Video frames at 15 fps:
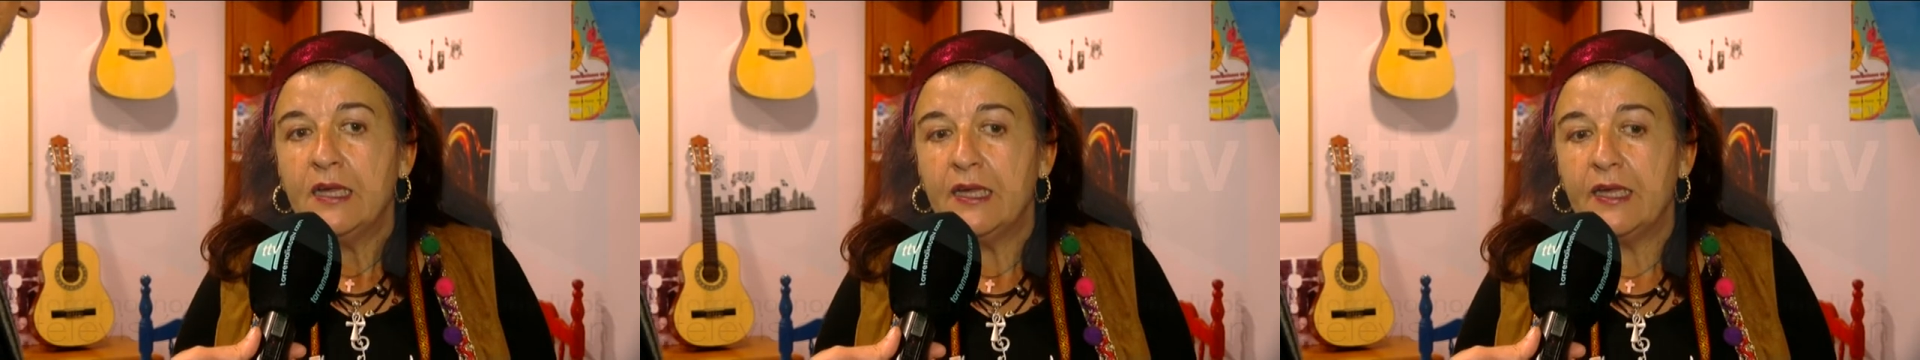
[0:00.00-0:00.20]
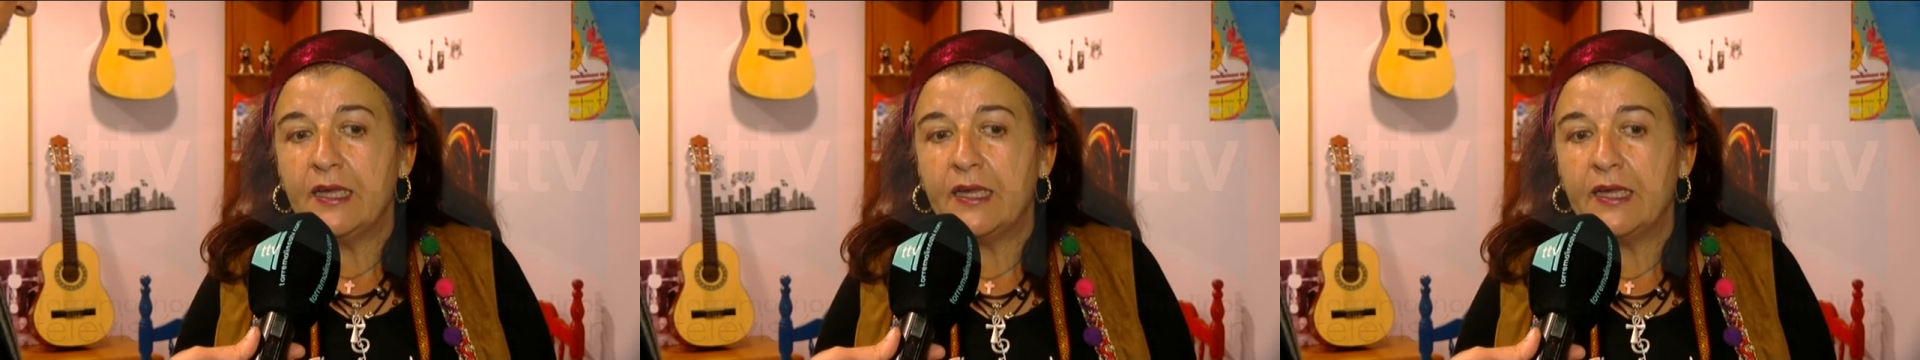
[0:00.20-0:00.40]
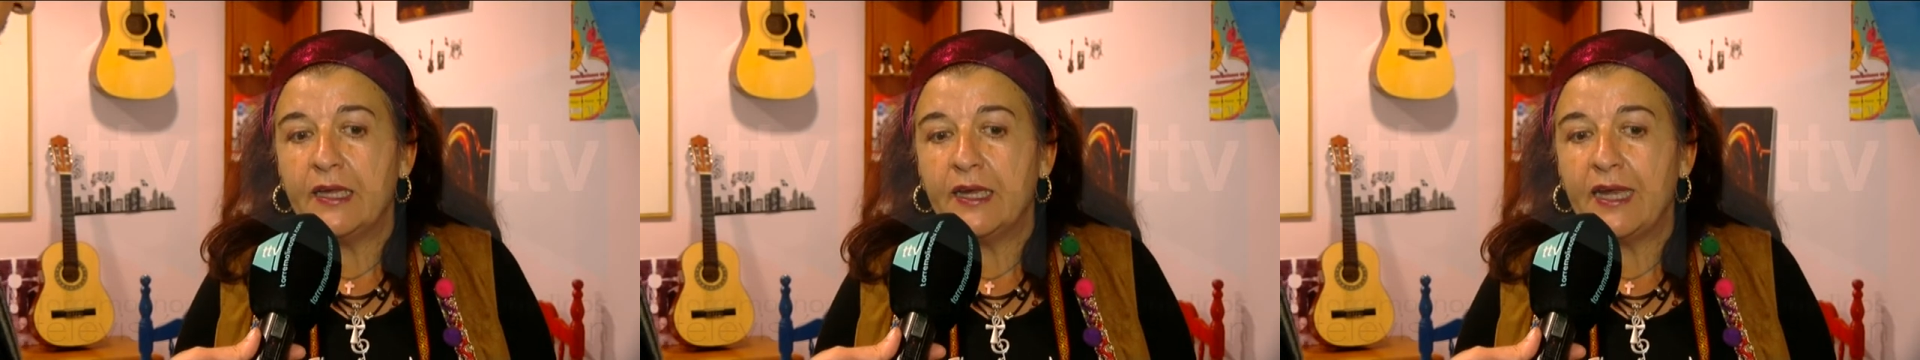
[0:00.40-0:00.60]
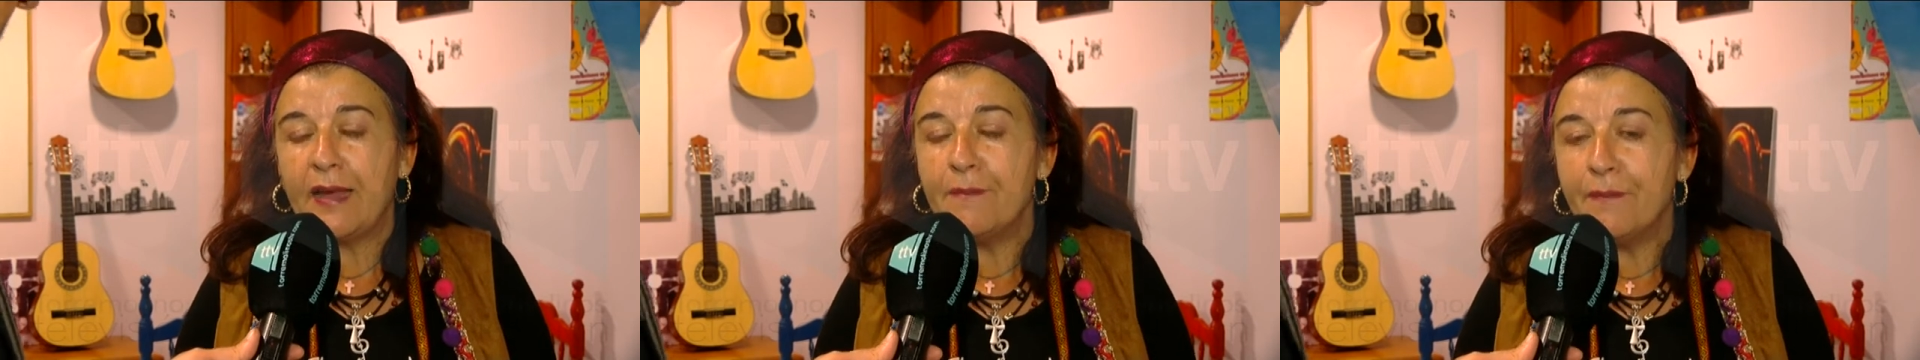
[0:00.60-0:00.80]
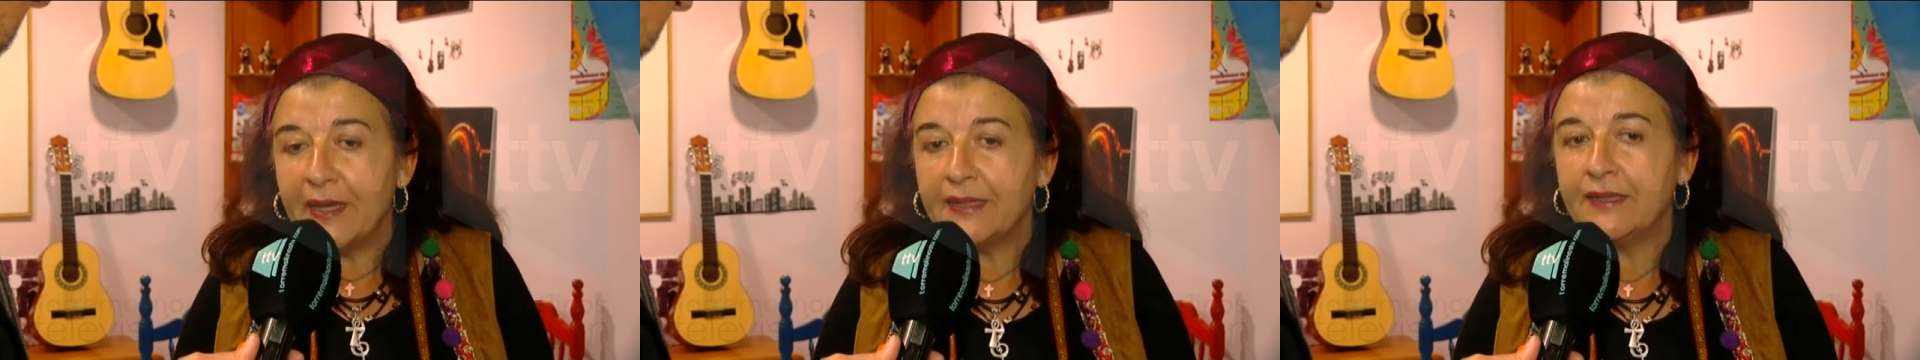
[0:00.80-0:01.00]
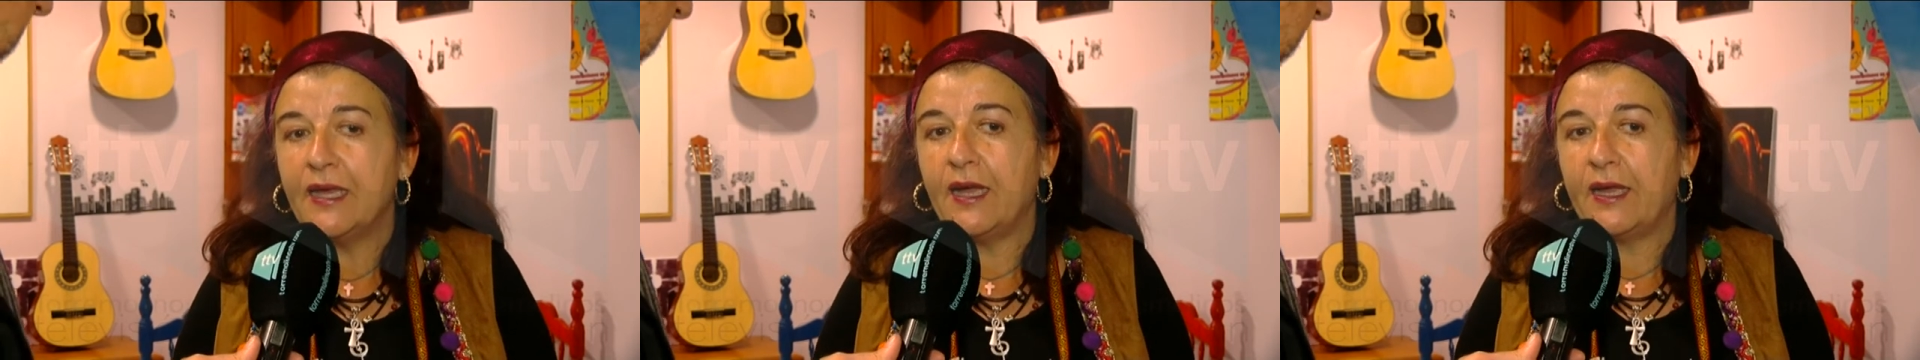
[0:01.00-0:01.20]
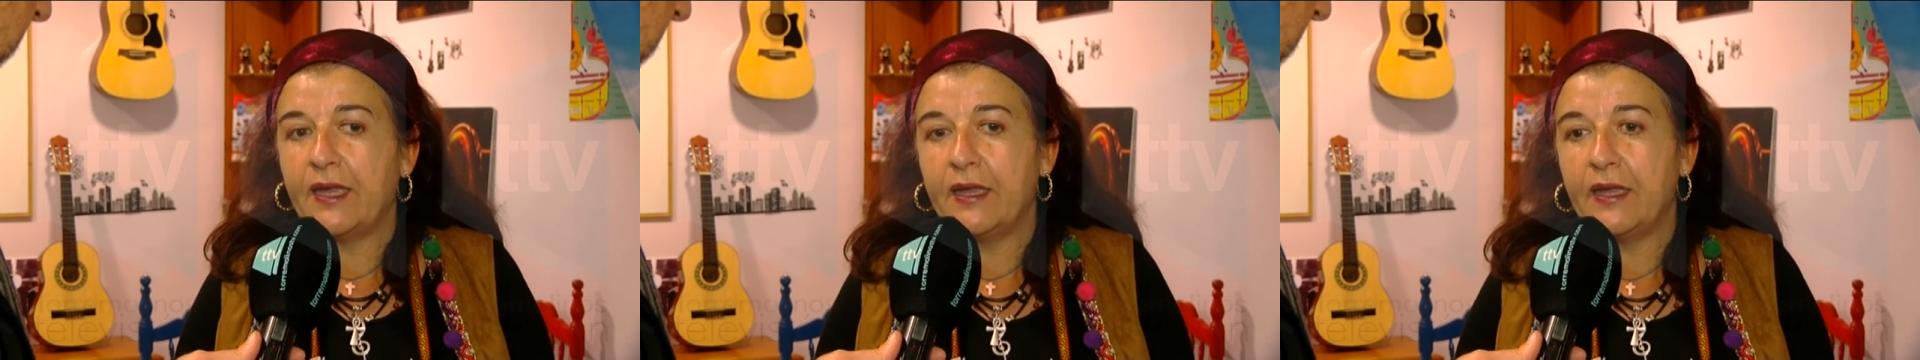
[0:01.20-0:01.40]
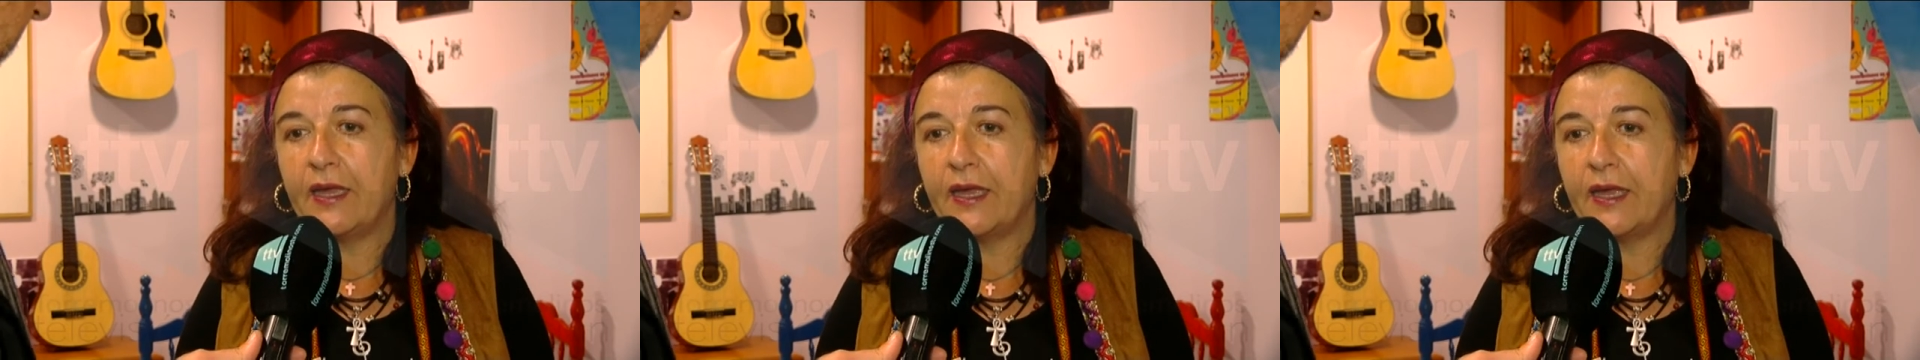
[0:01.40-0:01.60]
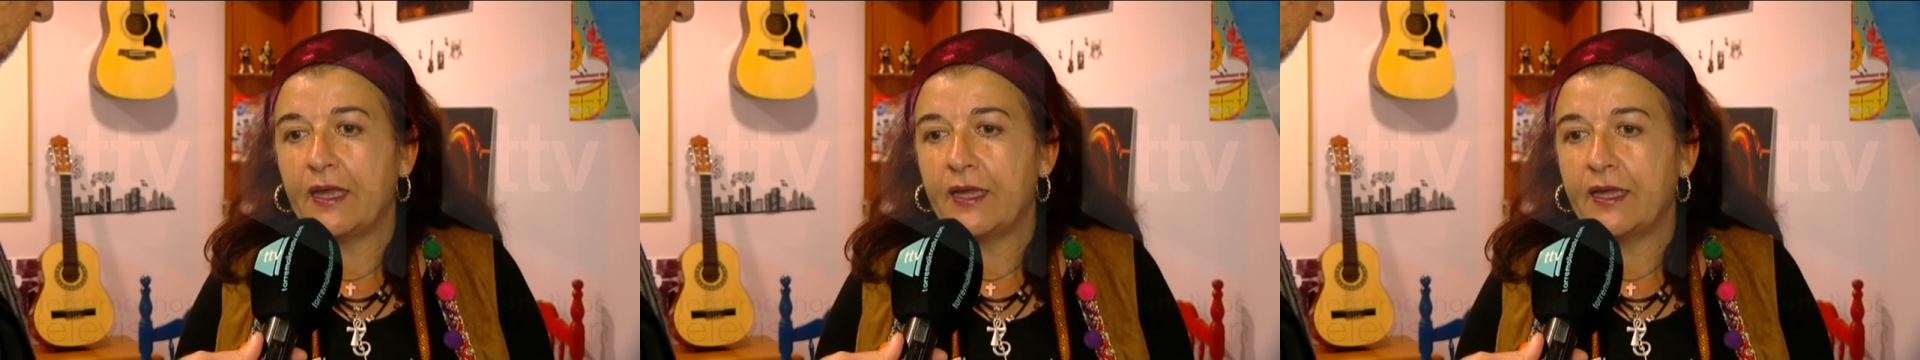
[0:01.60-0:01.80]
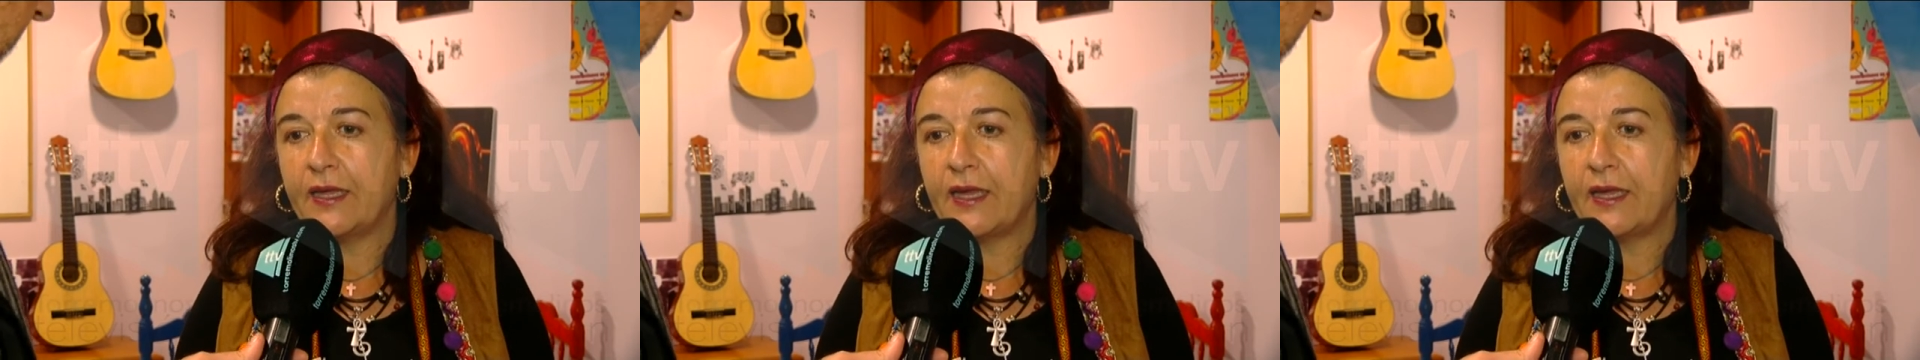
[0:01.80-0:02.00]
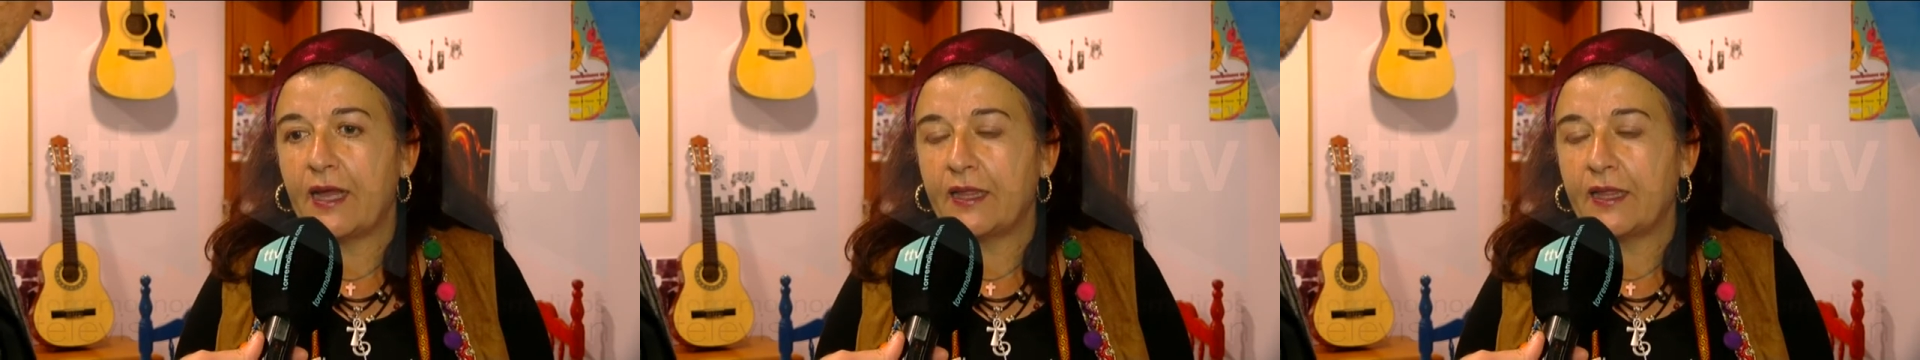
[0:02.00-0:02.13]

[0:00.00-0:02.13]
eh, las metas que,